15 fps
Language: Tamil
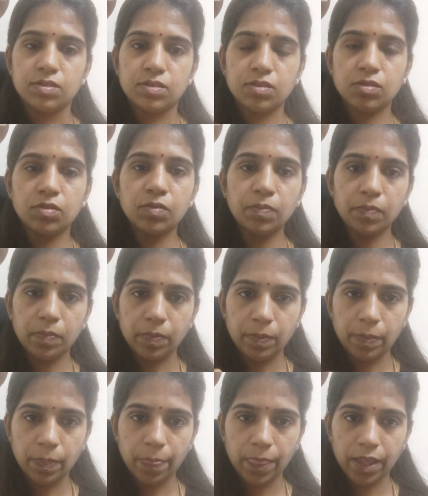ஸோ
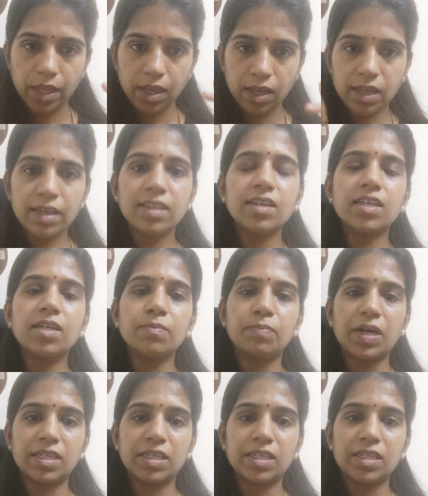இதுக்கு